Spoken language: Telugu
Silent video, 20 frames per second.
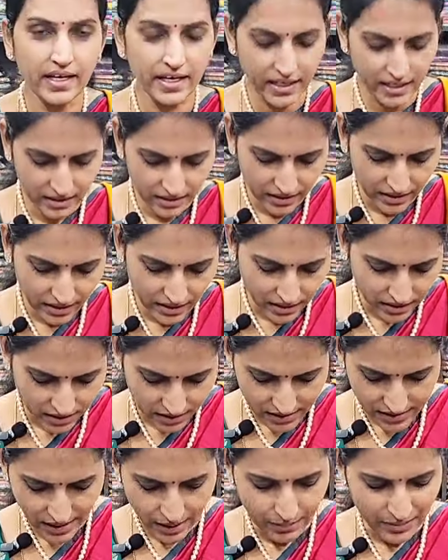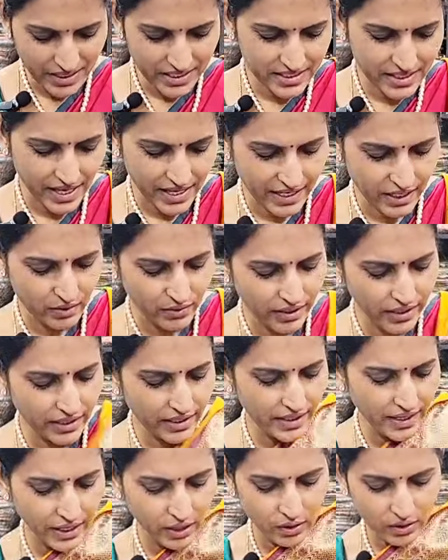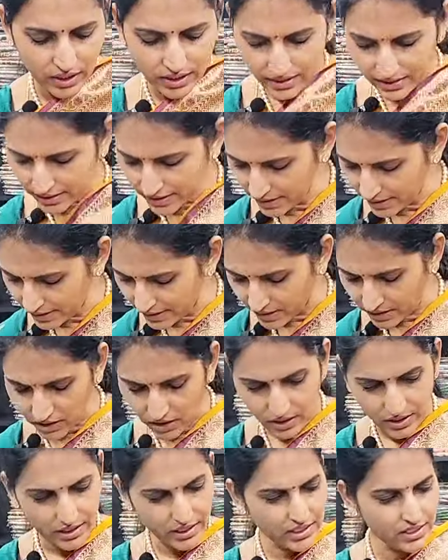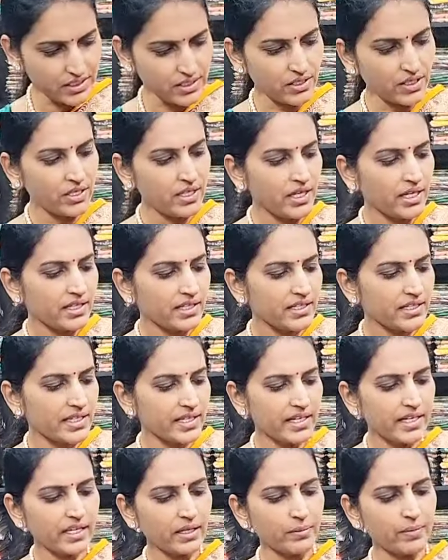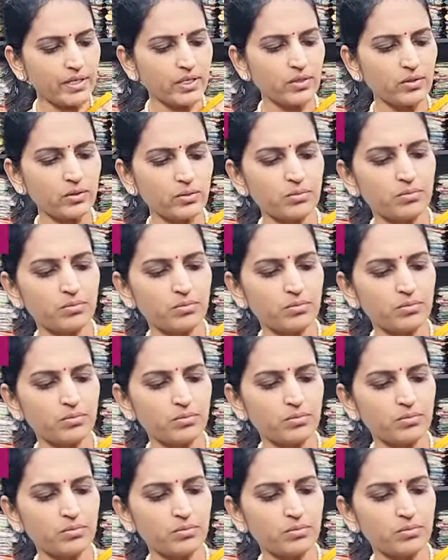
ఈ సేమ్ ఈ శారీలోనే ఎల్లో కలర్కి ఇలా కాంట్రాస్ట్ దీనికి మనకు